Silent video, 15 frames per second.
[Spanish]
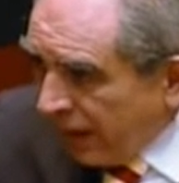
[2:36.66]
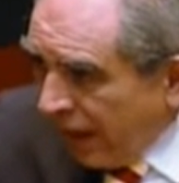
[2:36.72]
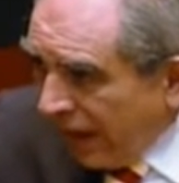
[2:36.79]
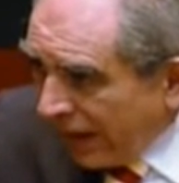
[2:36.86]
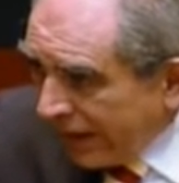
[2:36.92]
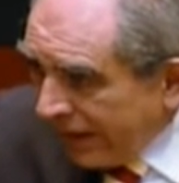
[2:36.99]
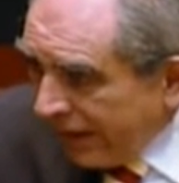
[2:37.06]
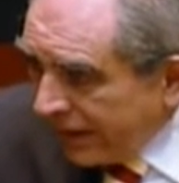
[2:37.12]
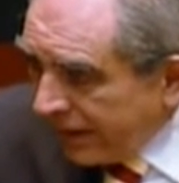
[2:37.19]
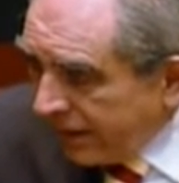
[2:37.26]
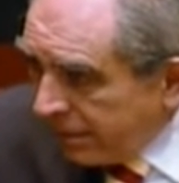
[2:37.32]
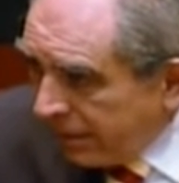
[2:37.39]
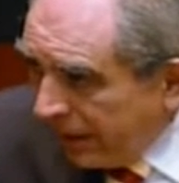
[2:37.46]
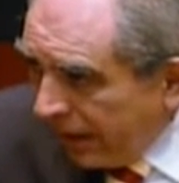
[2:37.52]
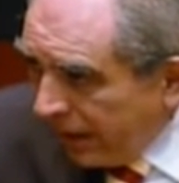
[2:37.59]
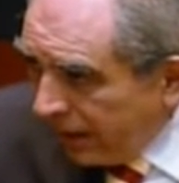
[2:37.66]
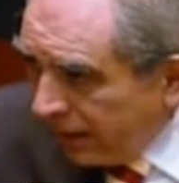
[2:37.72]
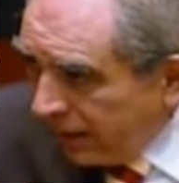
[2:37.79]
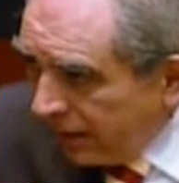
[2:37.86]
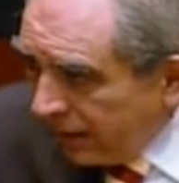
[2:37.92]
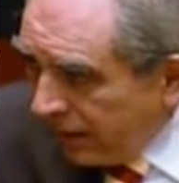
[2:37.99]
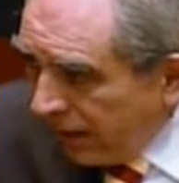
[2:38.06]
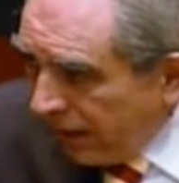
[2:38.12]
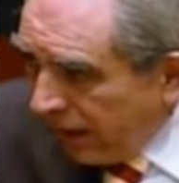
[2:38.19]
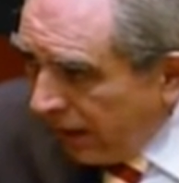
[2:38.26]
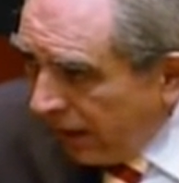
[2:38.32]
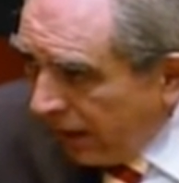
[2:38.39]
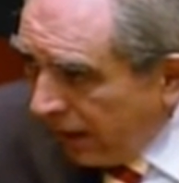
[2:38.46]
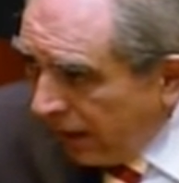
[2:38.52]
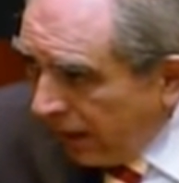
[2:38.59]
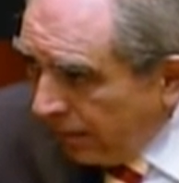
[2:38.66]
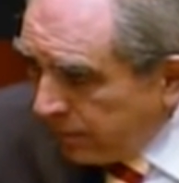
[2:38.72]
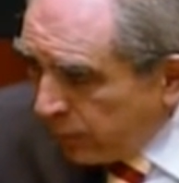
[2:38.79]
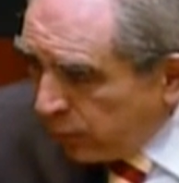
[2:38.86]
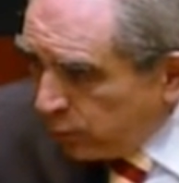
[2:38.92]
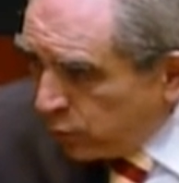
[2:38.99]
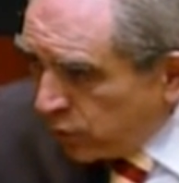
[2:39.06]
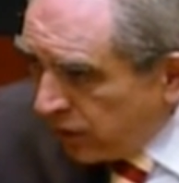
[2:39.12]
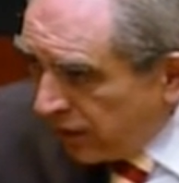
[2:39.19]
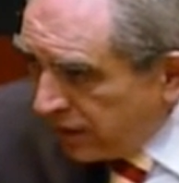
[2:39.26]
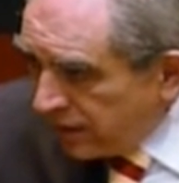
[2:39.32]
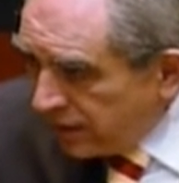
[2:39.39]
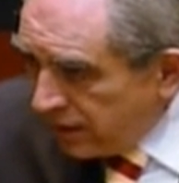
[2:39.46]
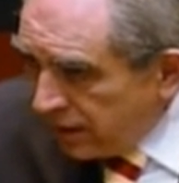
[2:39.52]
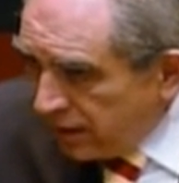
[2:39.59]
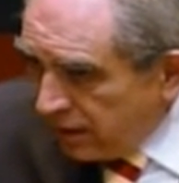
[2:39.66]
aquel que va a producir